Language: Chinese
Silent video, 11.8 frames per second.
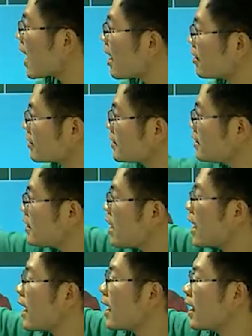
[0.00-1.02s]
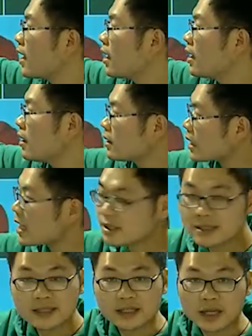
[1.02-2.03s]
螃蟹，它
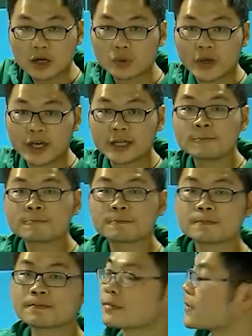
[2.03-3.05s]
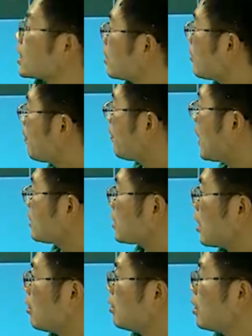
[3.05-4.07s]
是几条腿？八
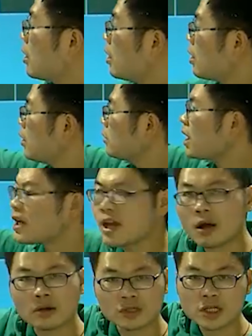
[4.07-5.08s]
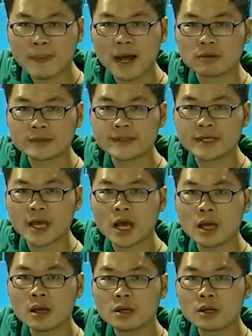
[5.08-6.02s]
条。那两只螃蟹